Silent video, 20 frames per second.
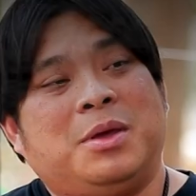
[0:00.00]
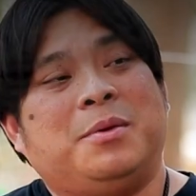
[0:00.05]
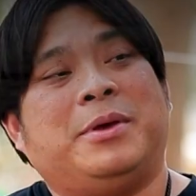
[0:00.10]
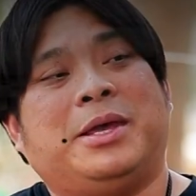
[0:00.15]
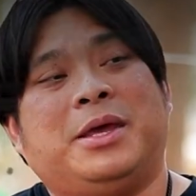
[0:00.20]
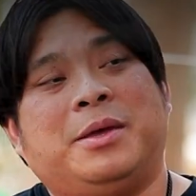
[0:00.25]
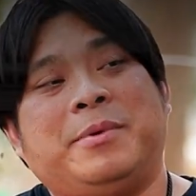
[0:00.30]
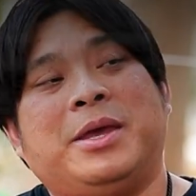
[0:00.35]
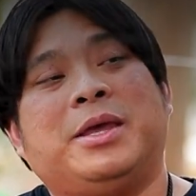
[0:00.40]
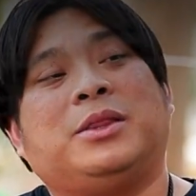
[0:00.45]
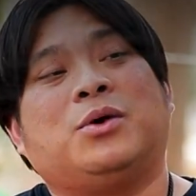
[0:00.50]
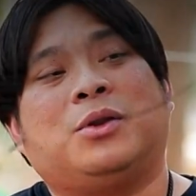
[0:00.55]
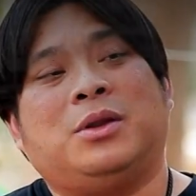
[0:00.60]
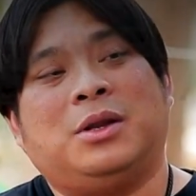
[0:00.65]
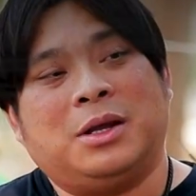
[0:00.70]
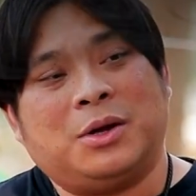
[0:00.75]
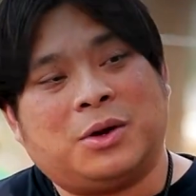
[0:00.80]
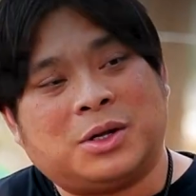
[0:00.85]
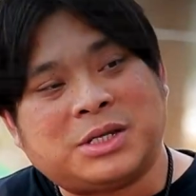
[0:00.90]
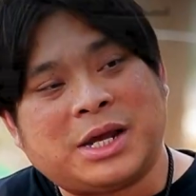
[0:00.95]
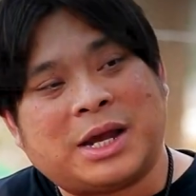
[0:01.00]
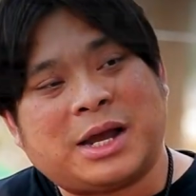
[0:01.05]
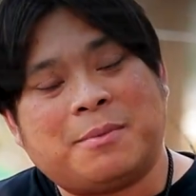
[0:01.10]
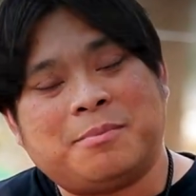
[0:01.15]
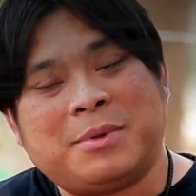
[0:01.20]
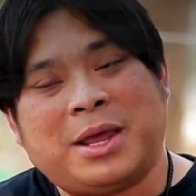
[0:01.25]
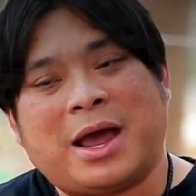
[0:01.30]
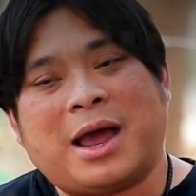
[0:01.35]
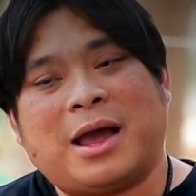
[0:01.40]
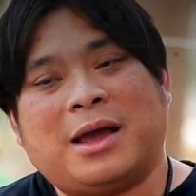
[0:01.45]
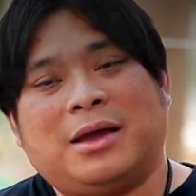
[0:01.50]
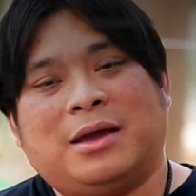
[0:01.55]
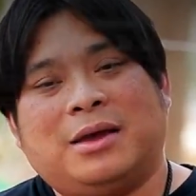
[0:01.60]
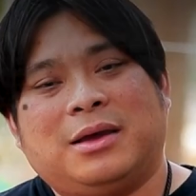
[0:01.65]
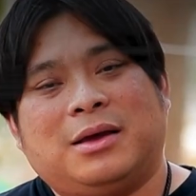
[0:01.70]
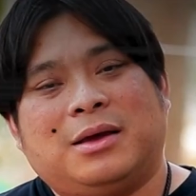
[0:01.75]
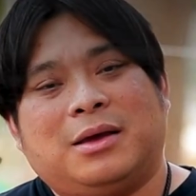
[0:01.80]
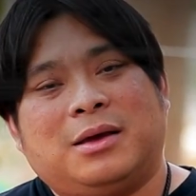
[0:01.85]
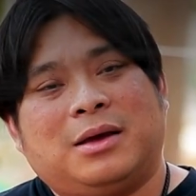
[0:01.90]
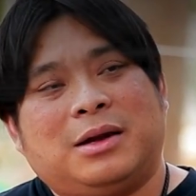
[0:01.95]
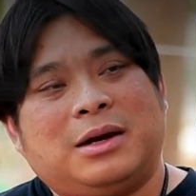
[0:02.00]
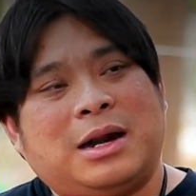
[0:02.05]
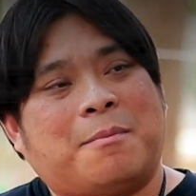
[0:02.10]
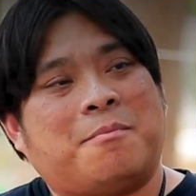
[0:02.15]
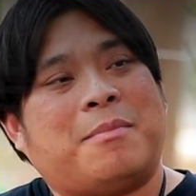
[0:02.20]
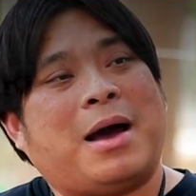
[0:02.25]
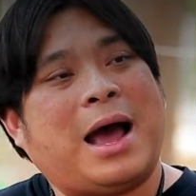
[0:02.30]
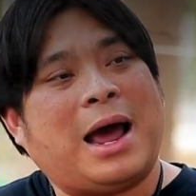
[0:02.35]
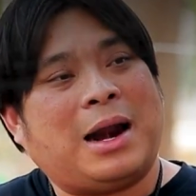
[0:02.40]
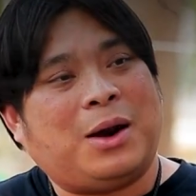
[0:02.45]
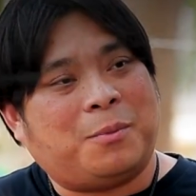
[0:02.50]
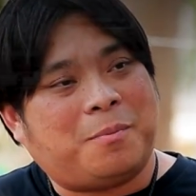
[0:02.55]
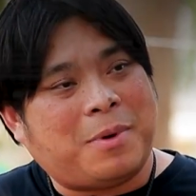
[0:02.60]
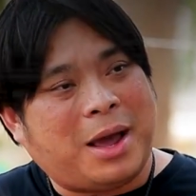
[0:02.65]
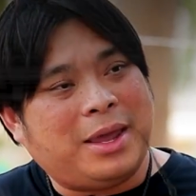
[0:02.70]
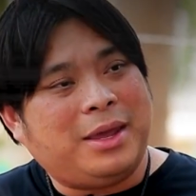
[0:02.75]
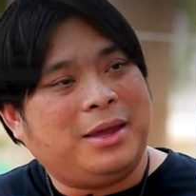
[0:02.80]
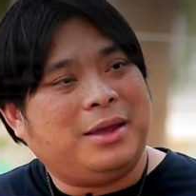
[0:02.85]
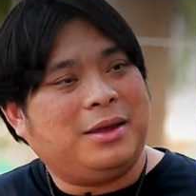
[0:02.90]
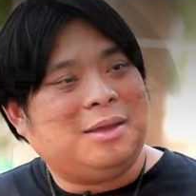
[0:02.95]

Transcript: มีผีผีต้นหนึ่งเราใช้คำนี้นำพาเราไป